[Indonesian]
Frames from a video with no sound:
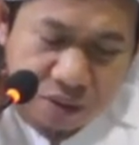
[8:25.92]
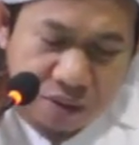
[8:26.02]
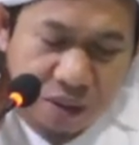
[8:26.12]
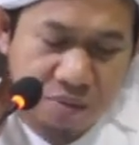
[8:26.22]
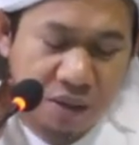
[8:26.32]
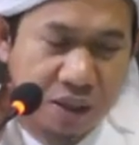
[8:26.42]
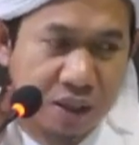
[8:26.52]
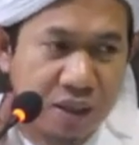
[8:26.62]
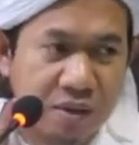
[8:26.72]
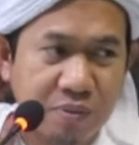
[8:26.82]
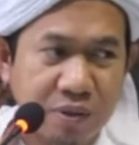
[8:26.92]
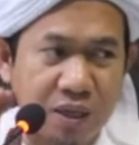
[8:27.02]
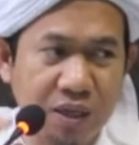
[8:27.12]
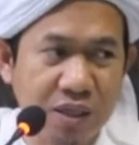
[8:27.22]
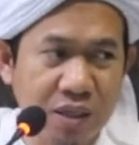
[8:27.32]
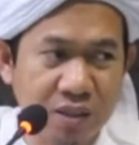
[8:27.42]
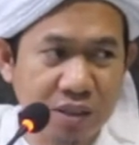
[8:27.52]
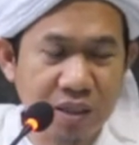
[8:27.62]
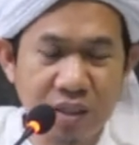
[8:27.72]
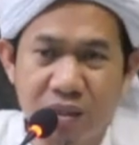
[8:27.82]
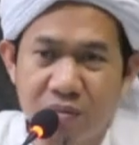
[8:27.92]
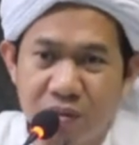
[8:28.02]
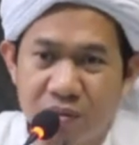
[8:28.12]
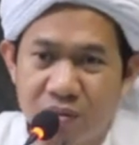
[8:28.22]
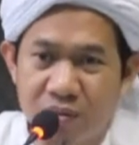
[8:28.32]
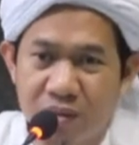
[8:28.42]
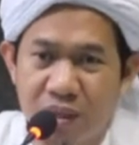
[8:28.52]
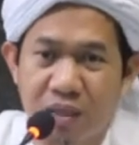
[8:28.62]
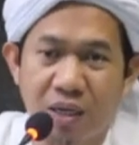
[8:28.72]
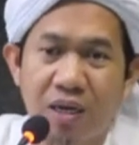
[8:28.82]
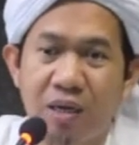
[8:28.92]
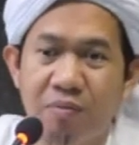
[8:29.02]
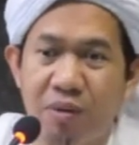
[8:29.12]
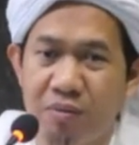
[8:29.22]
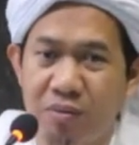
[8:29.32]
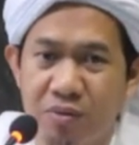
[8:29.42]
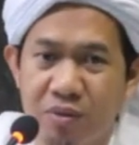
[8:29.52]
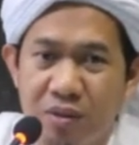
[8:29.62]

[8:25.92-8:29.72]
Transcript: Dan makan apa yang ada di sekelilingmu, yang di hadapanmu.